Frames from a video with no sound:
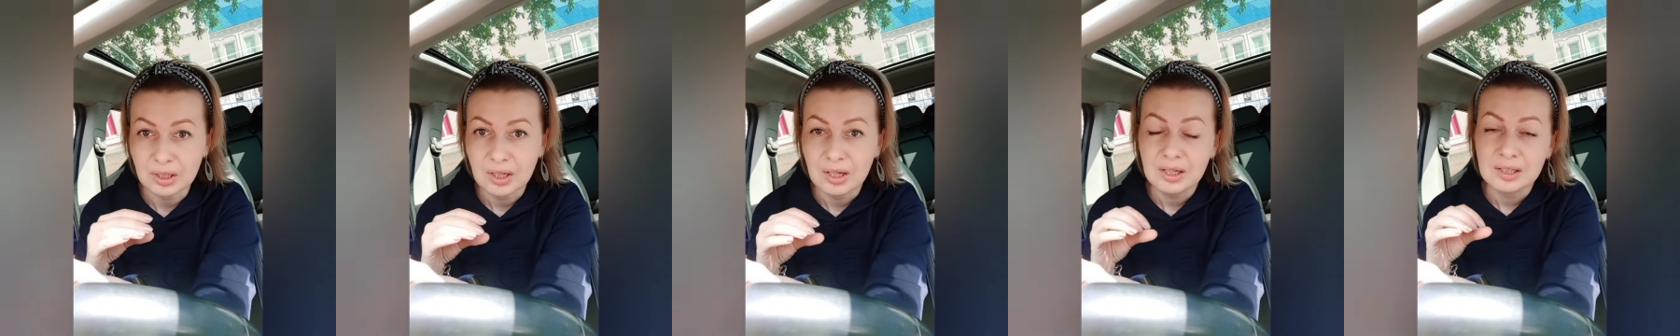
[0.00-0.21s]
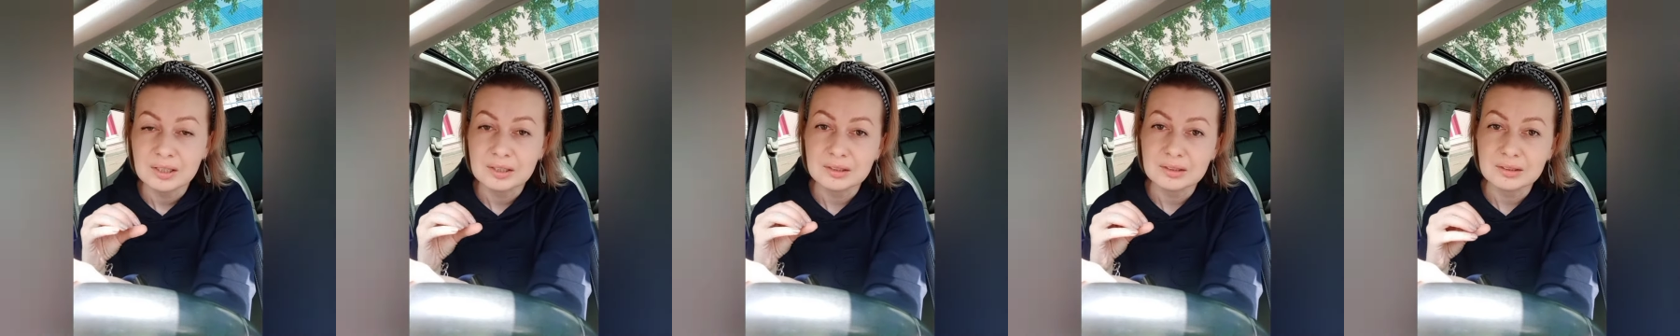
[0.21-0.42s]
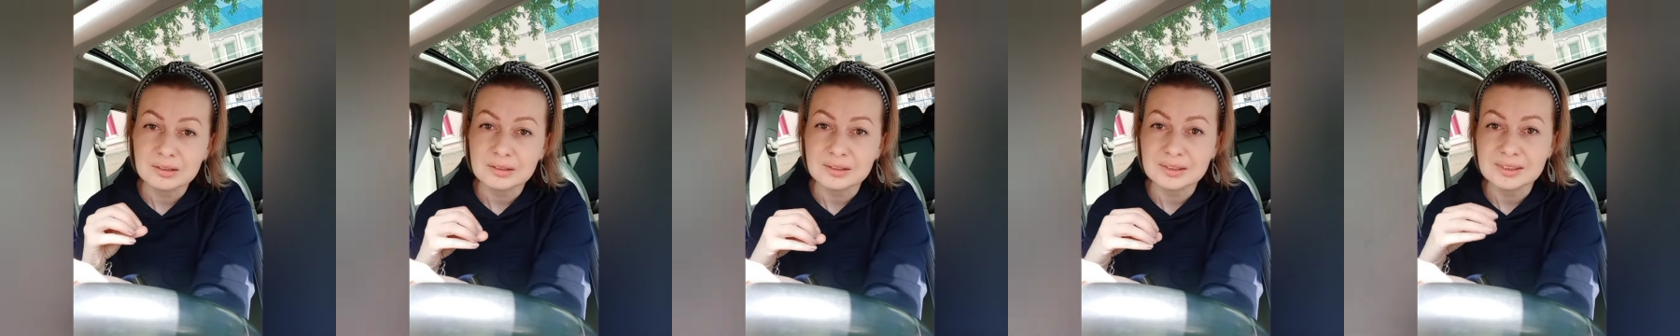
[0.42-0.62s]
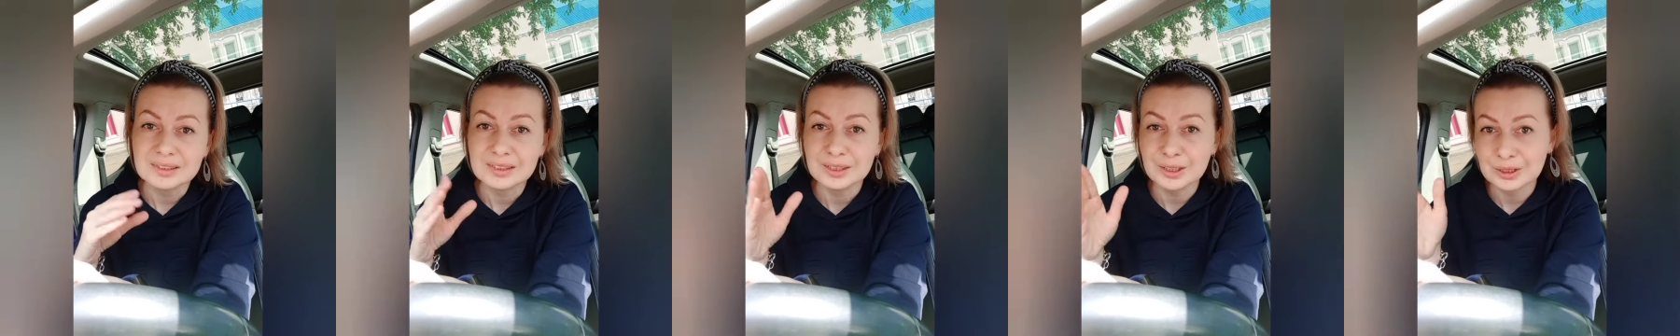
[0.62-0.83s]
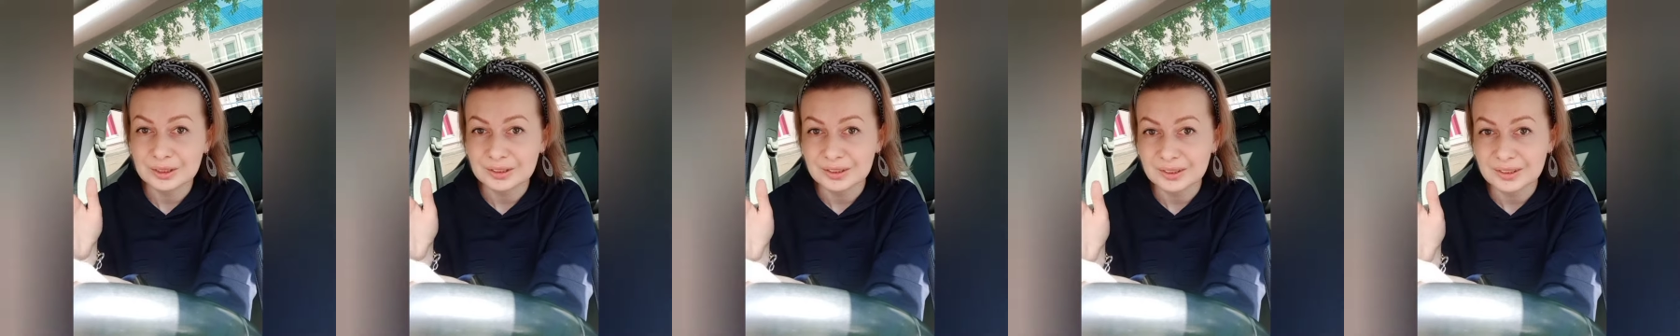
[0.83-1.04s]
Э, сильно
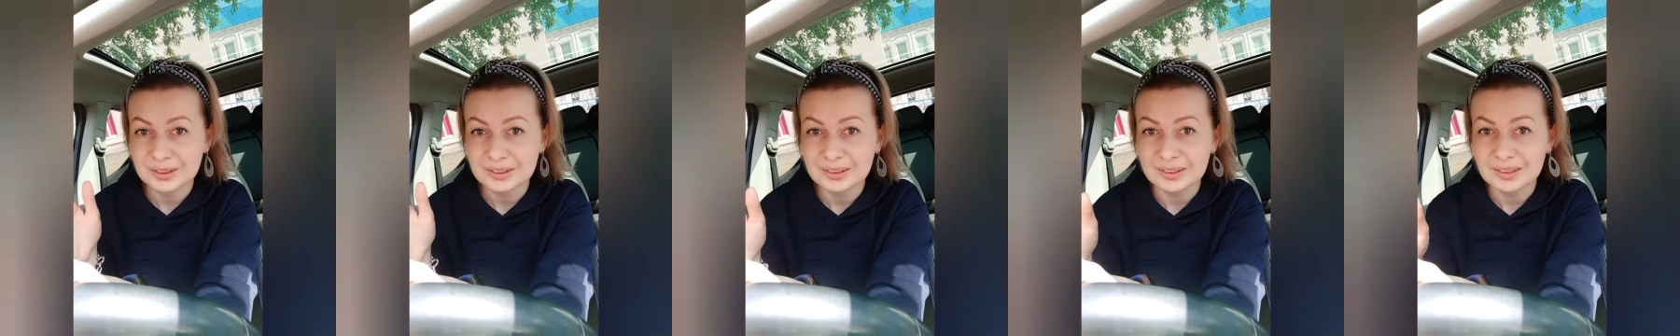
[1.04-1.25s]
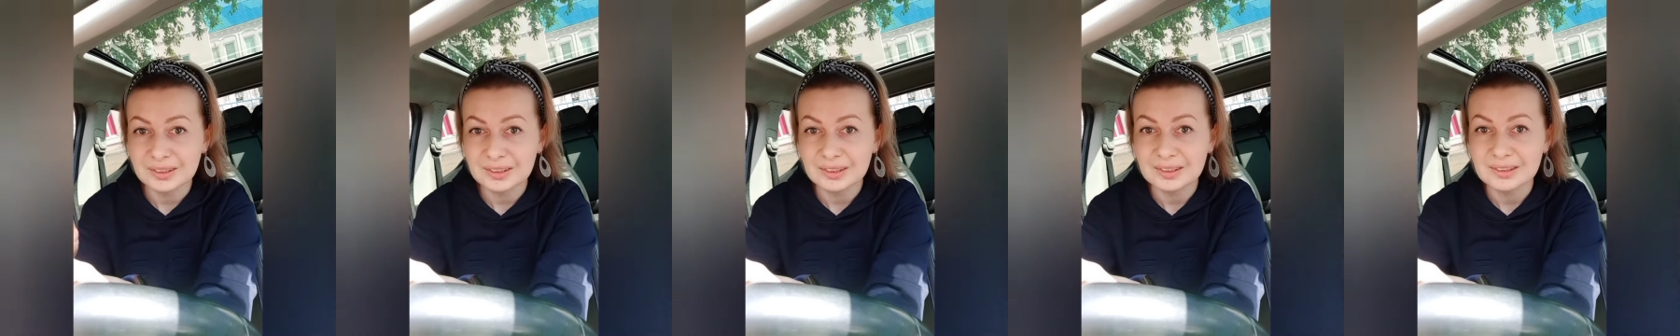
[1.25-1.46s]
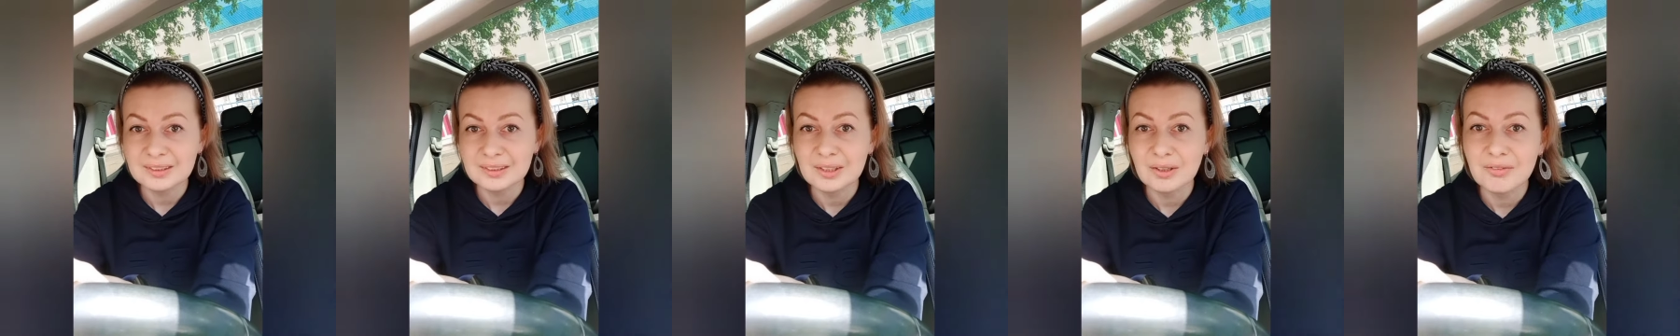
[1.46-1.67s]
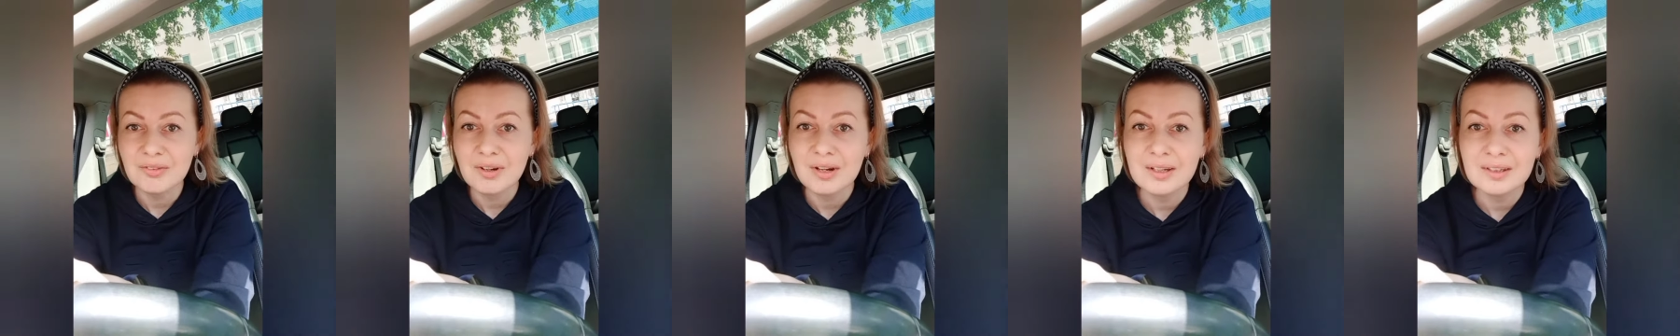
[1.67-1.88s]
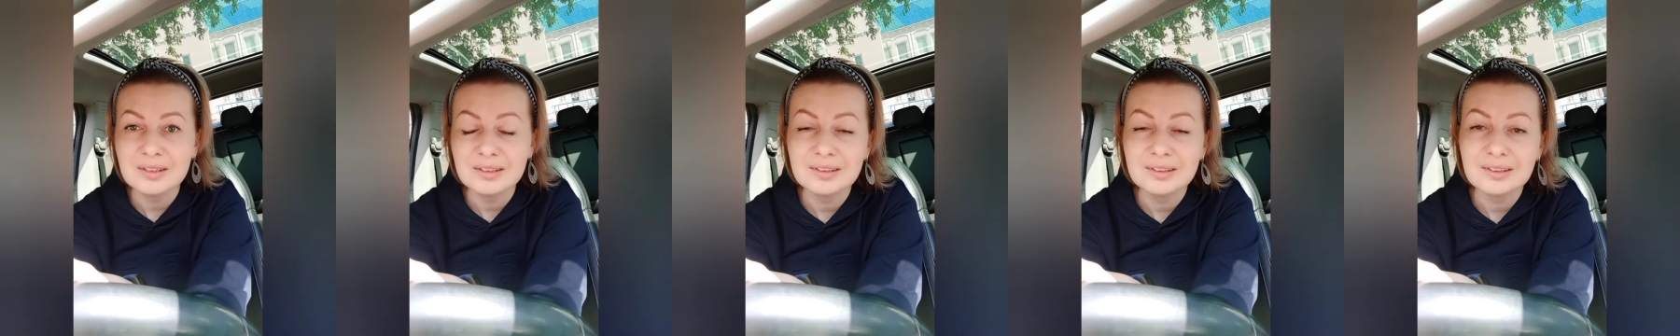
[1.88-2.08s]
дорогие
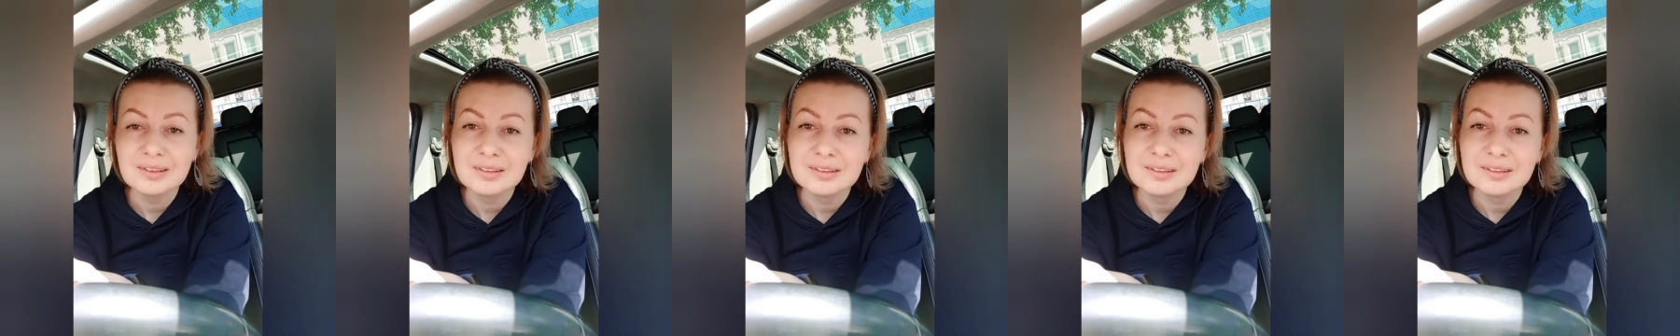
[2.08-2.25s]
товары э,